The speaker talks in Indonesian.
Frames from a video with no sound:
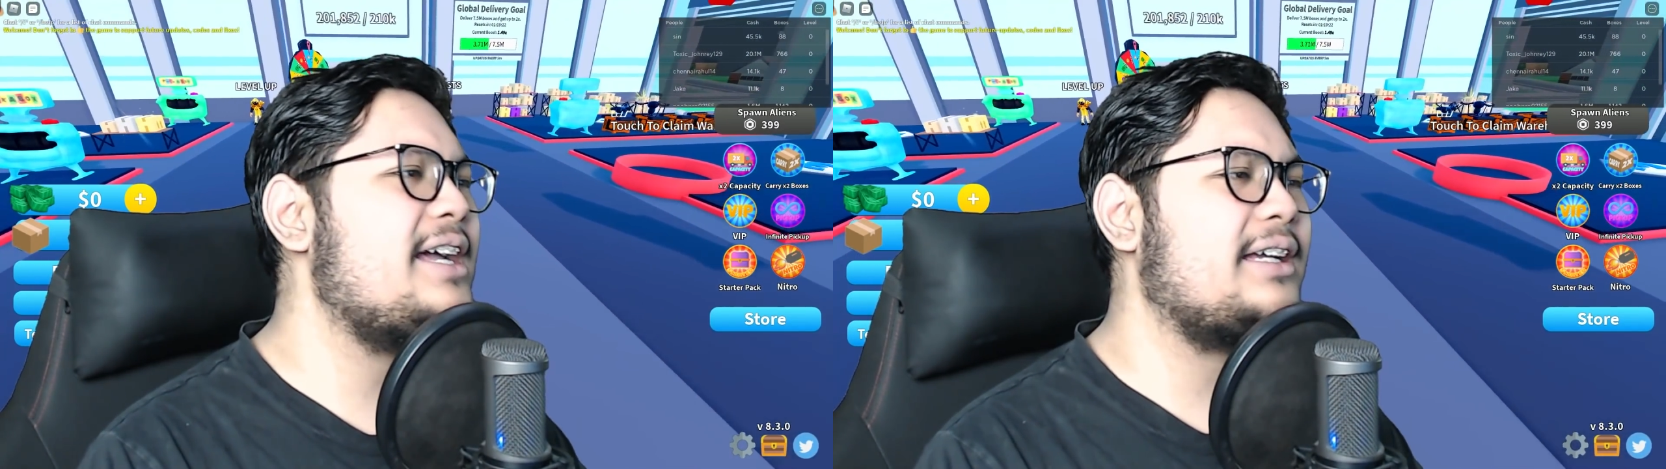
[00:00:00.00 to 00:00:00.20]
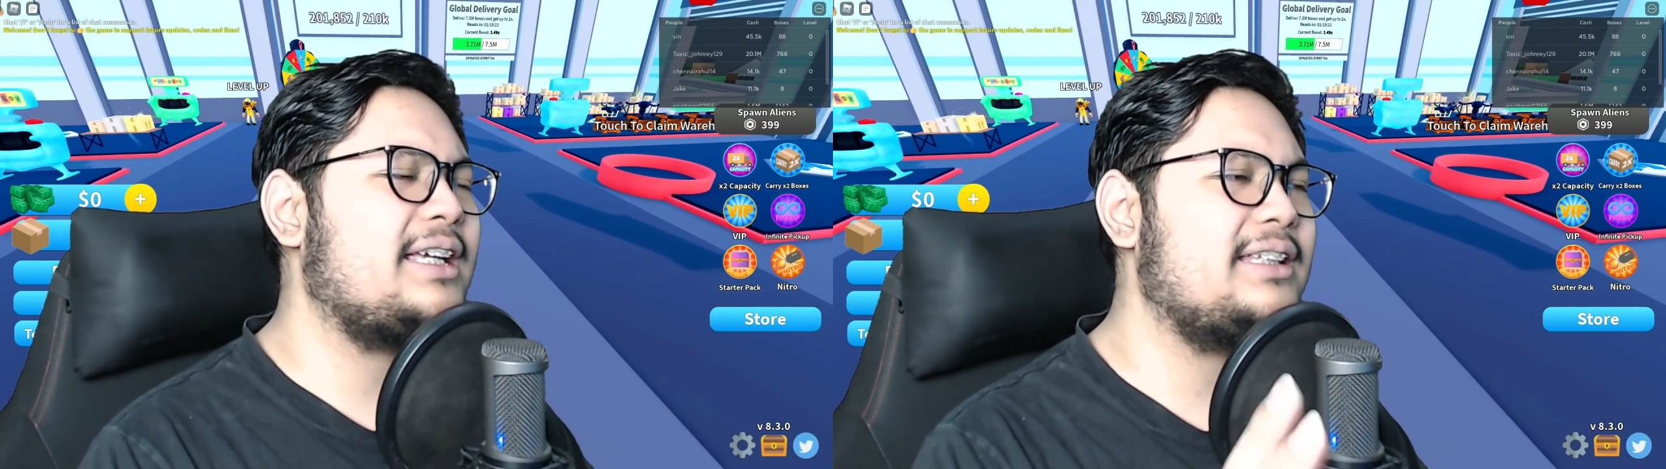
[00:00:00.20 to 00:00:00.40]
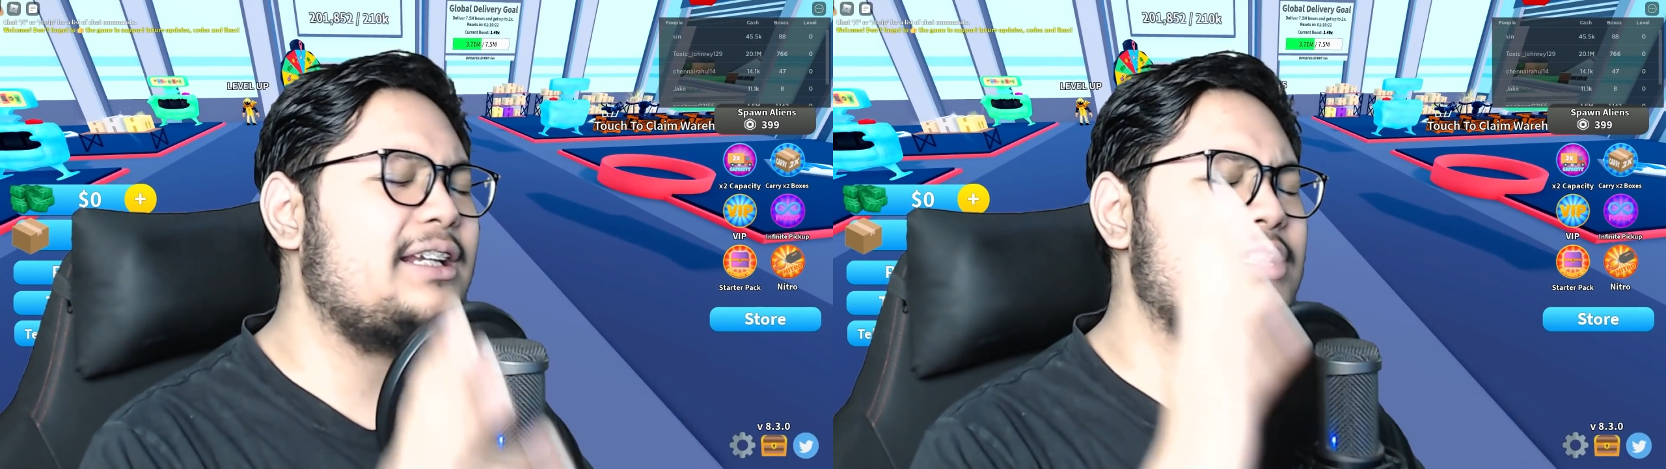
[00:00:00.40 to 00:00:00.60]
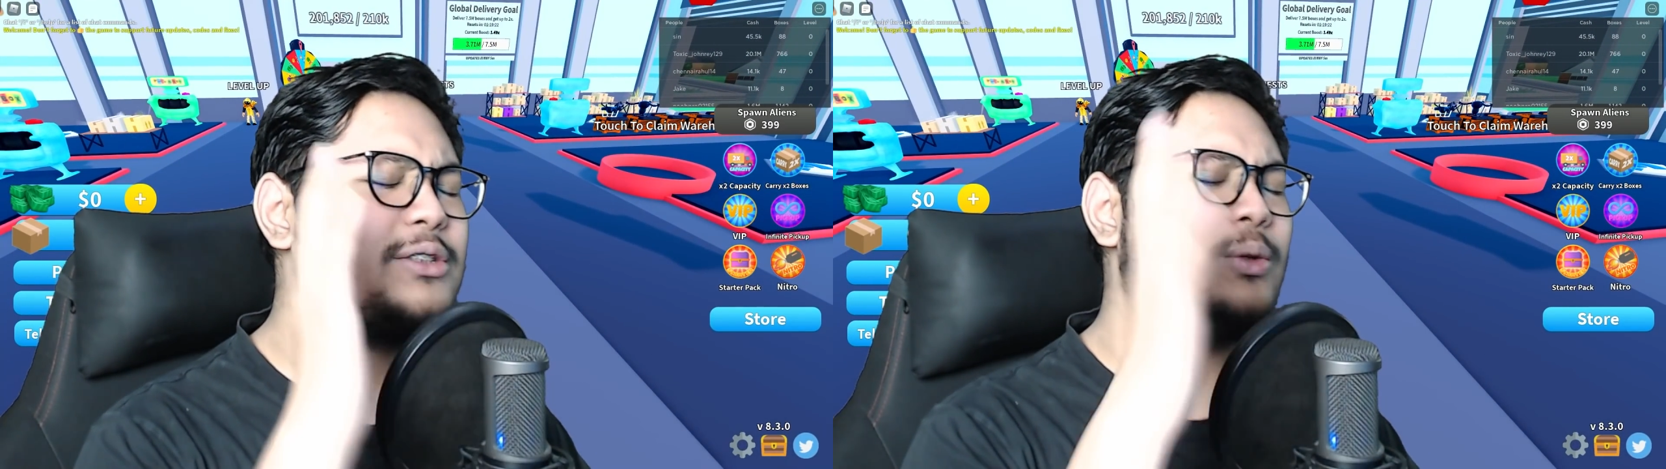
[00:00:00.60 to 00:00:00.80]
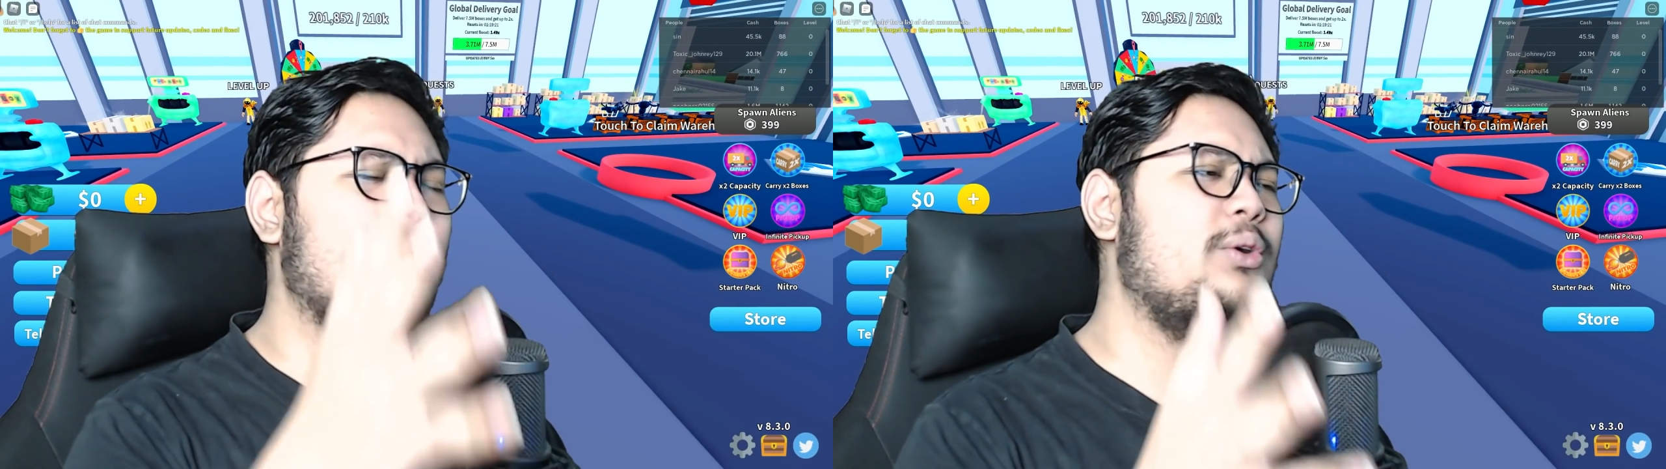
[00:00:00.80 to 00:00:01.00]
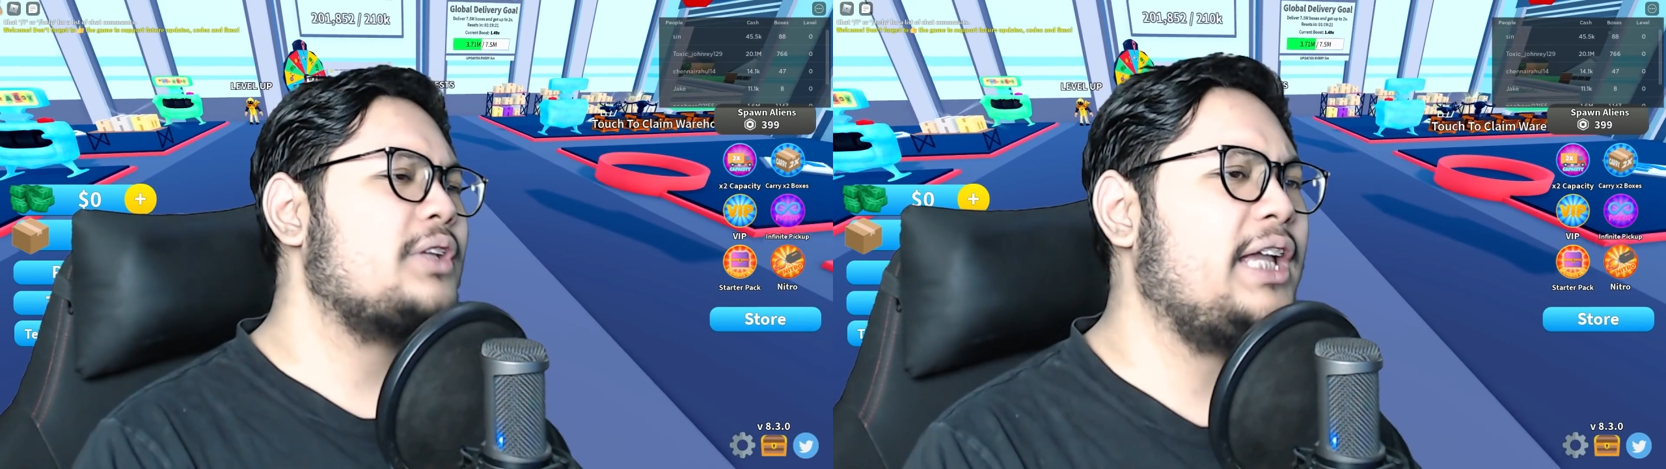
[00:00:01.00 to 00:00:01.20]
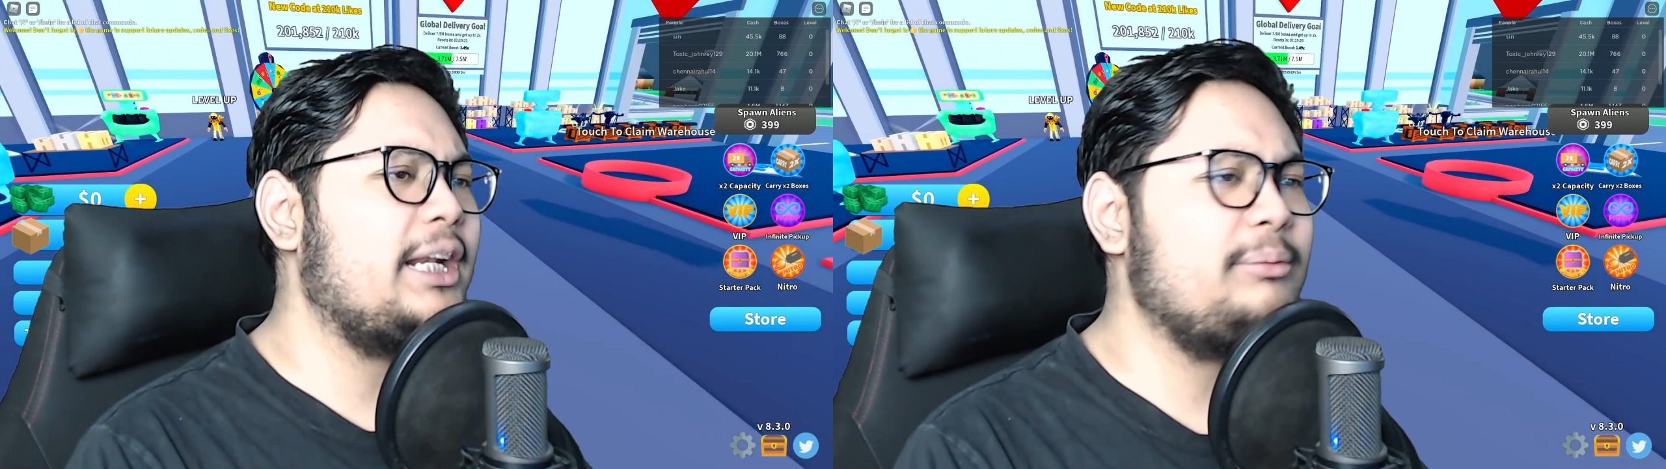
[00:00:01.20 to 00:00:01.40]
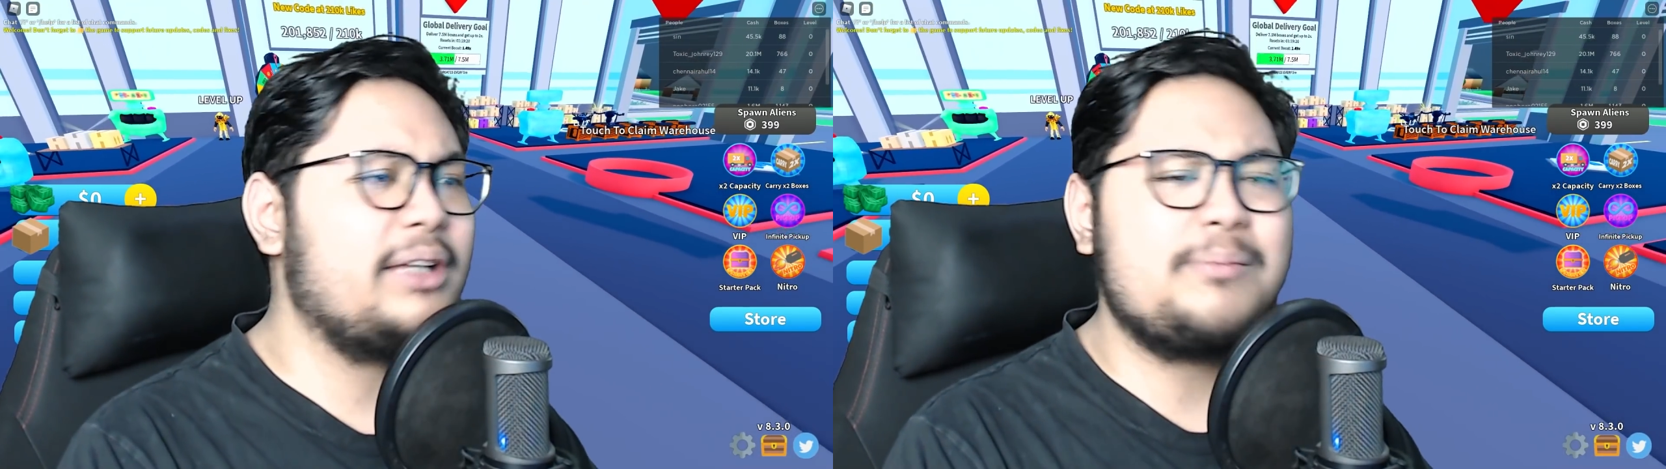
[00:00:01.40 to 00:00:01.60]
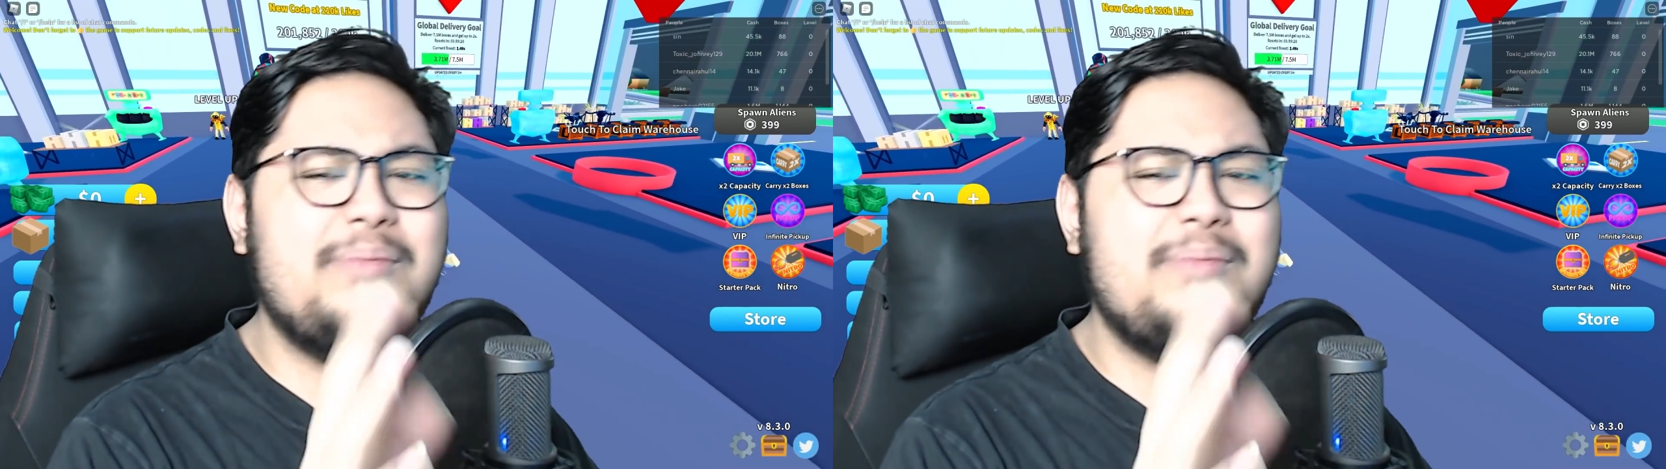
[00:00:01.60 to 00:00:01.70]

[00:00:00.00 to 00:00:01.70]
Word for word: kita disuruh ngirim-ngirim